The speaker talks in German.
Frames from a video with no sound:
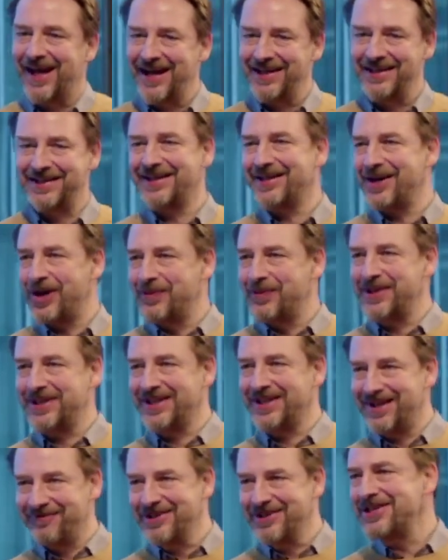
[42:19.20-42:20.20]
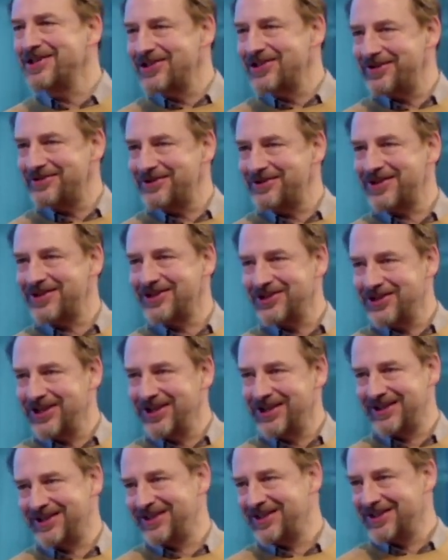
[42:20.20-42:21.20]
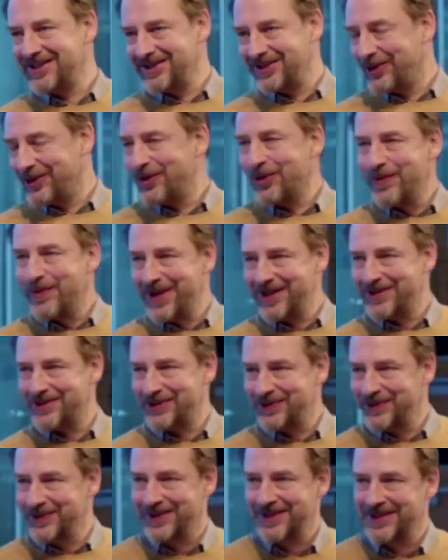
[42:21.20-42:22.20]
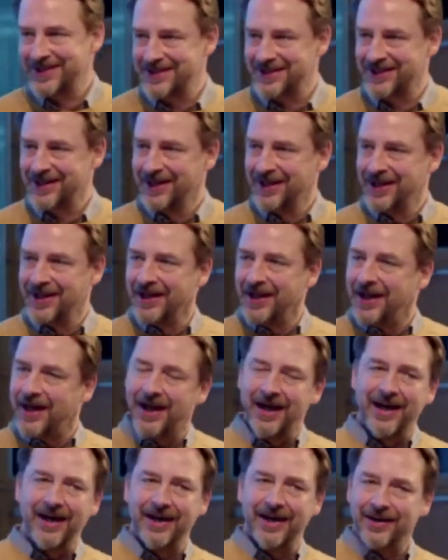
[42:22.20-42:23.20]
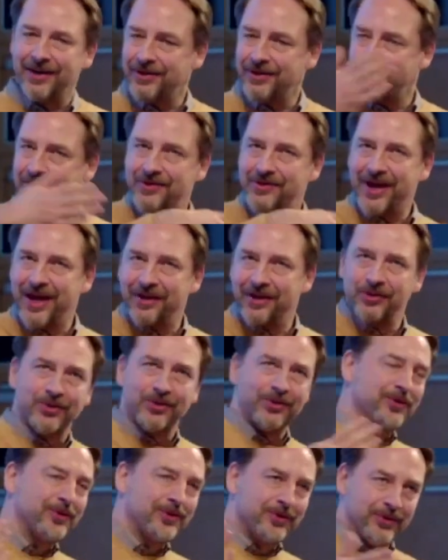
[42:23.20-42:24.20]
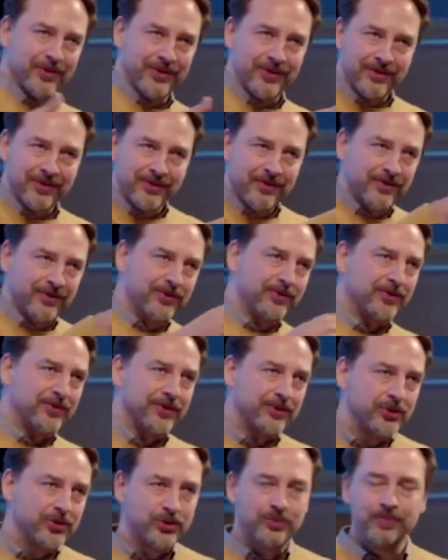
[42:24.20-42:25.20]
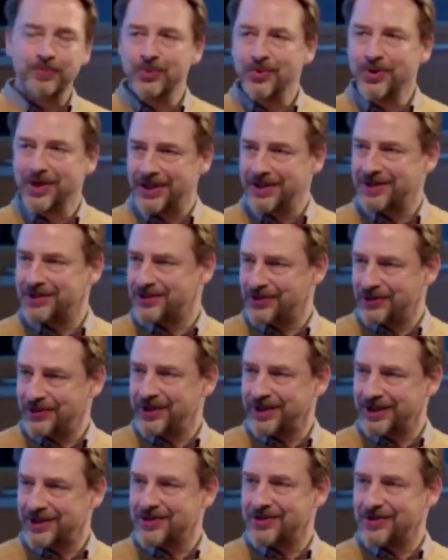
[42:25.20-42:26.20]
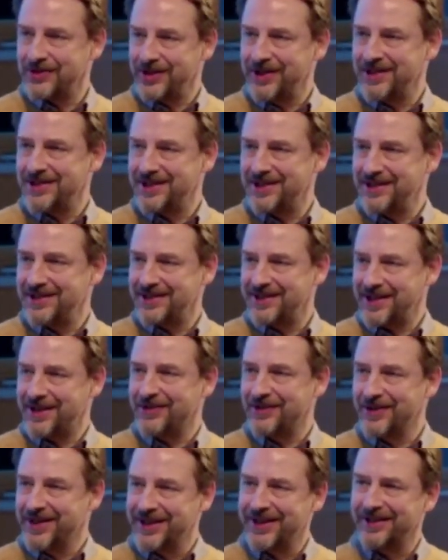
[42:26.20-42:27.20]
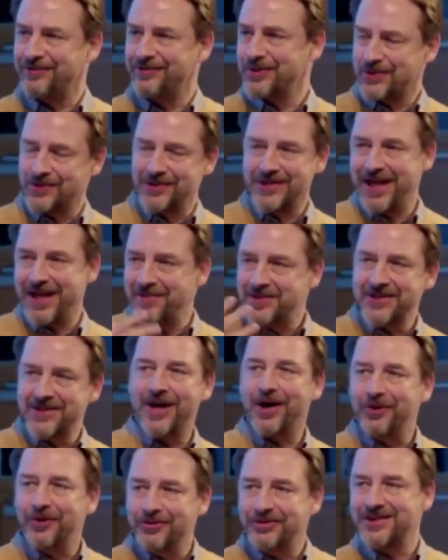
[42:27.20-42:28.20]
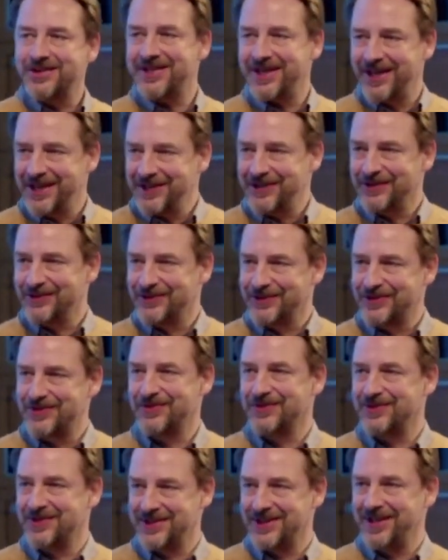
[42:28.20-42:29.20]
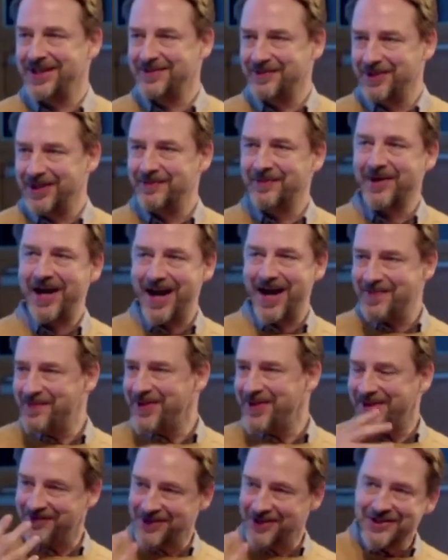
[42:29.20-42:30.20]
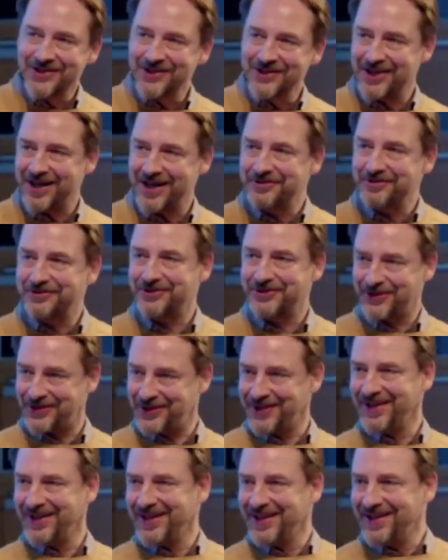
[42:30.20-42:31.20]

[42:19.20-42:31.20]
hat, glaube ich, in der Wissenschaftsgeschichte, in Europa zumindest, äh, sozusagen so, eine, Spur zurück ins 19. Jahrhundert, wo so Selbstaufzeichnungssysteme im Rahmen der Wissenschaft